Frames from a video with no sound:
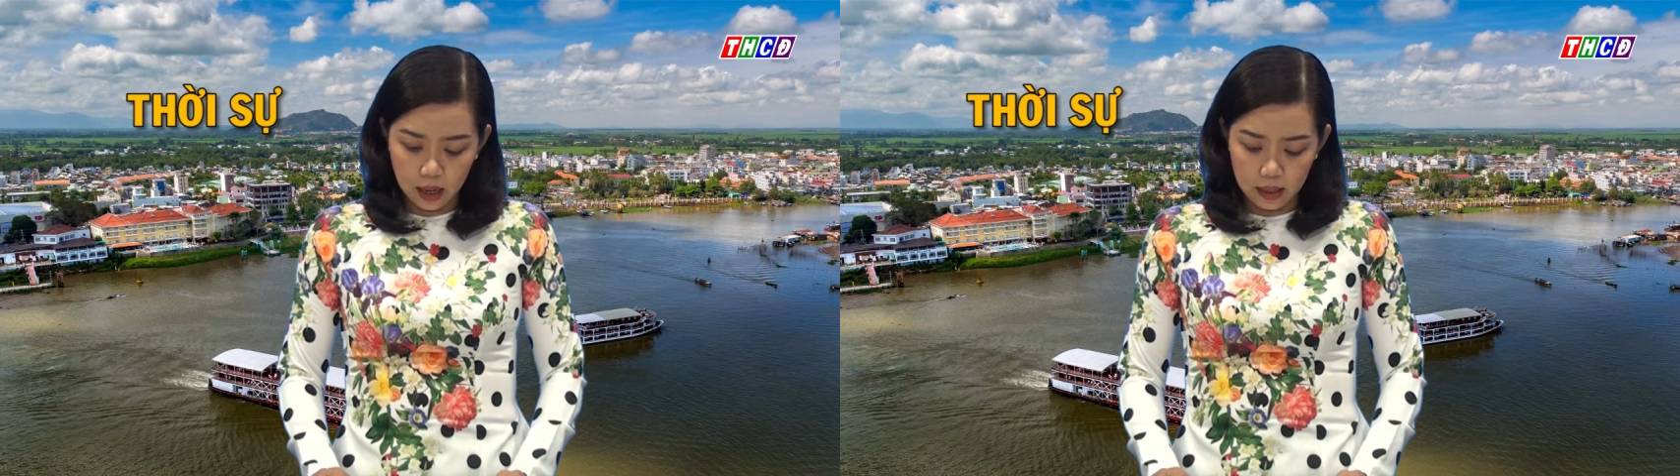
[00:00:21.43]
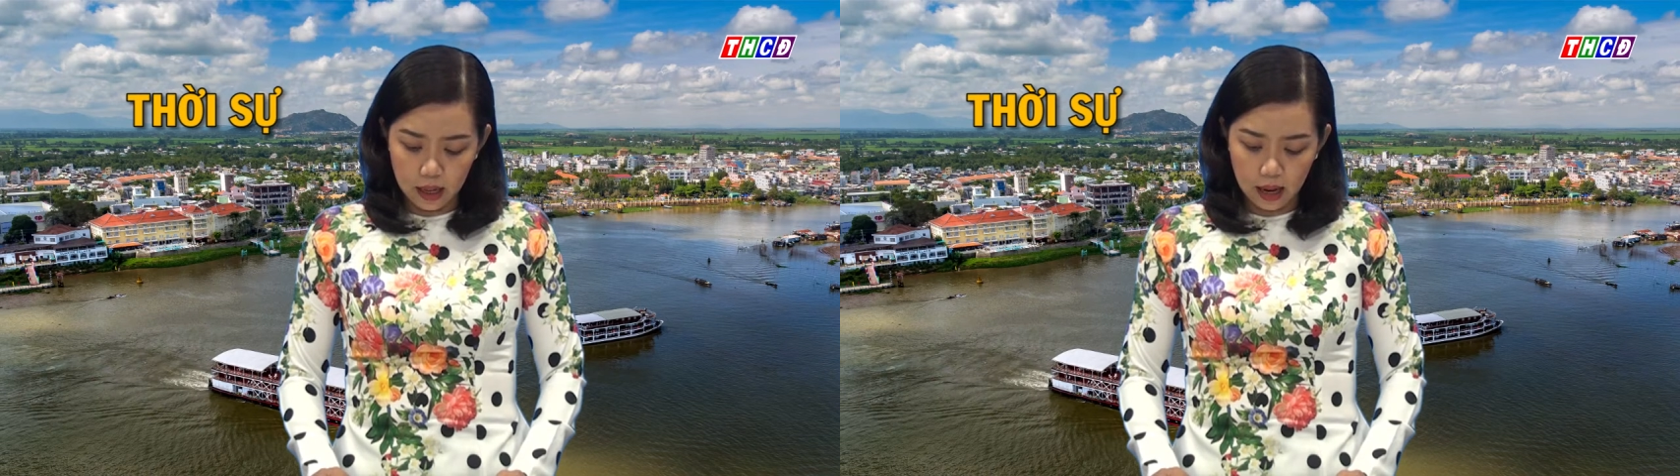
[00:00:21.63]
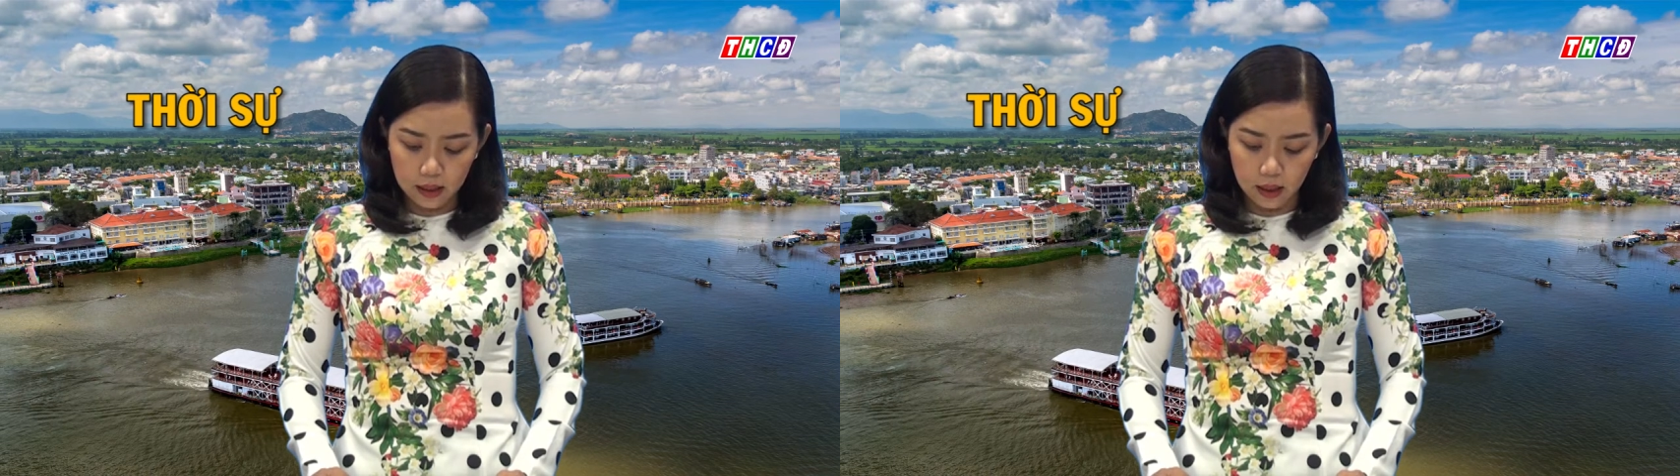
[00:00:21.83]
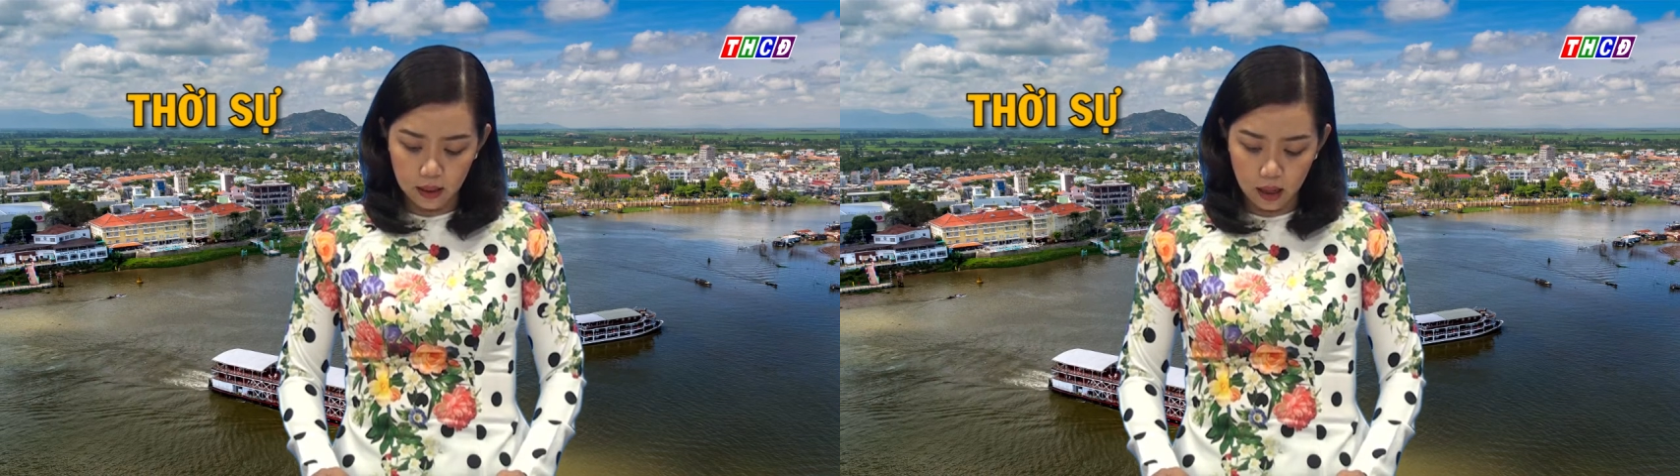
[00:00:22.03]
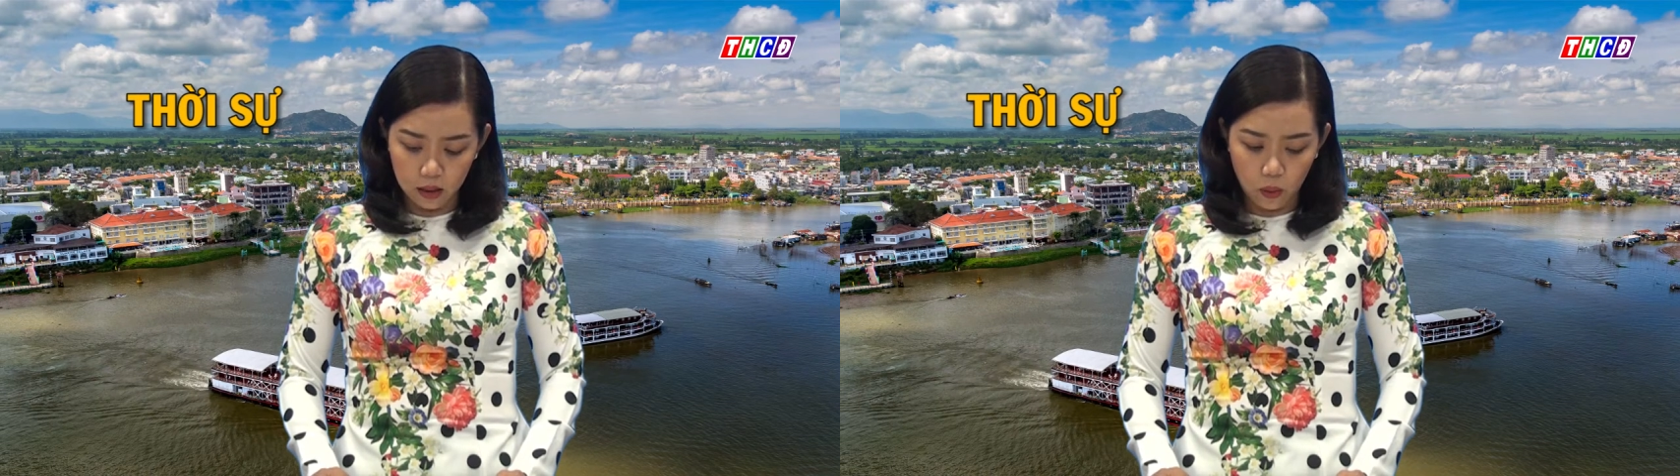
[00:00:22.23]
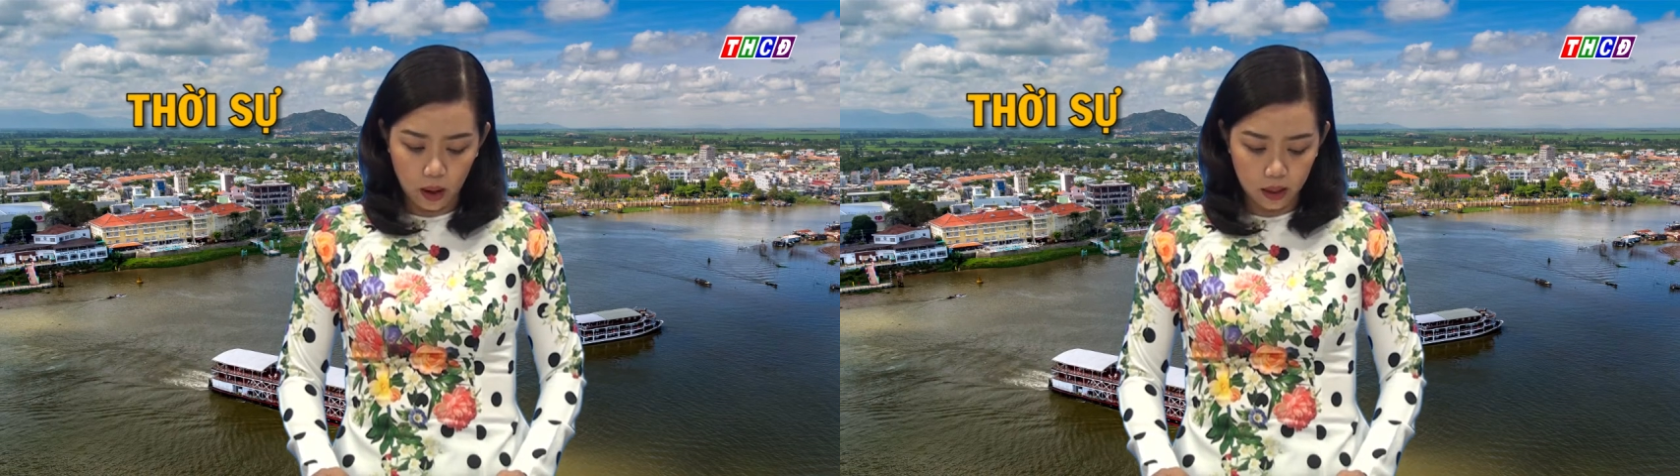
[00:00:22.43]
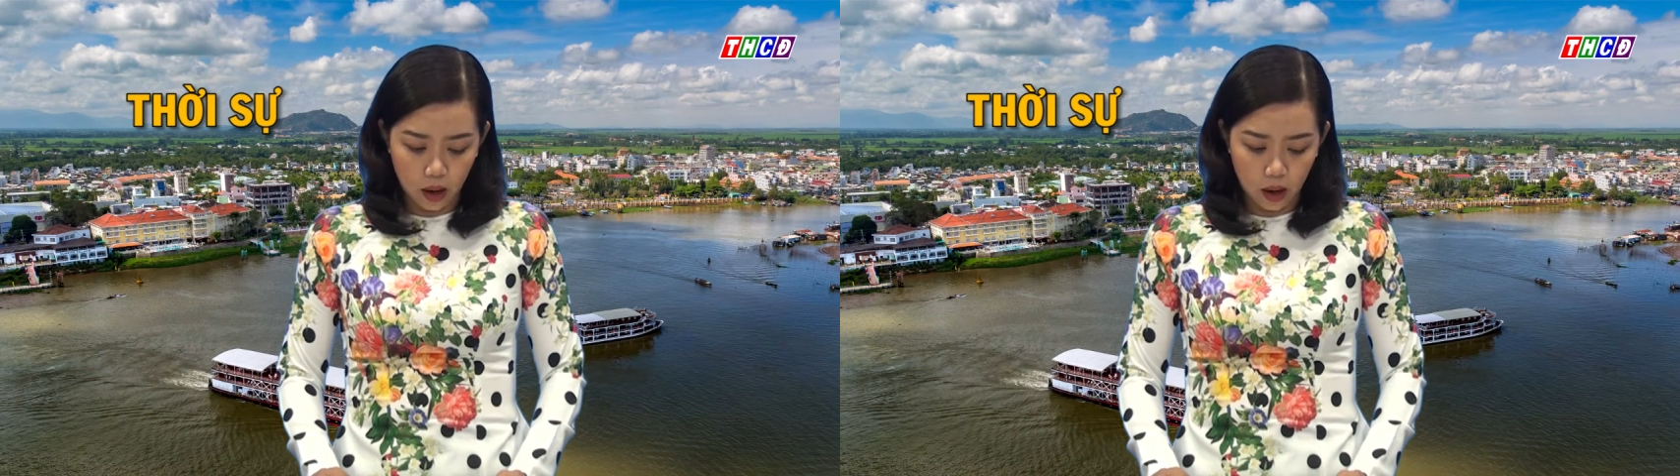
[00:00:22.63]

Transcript: đánh giá tình hình hoạt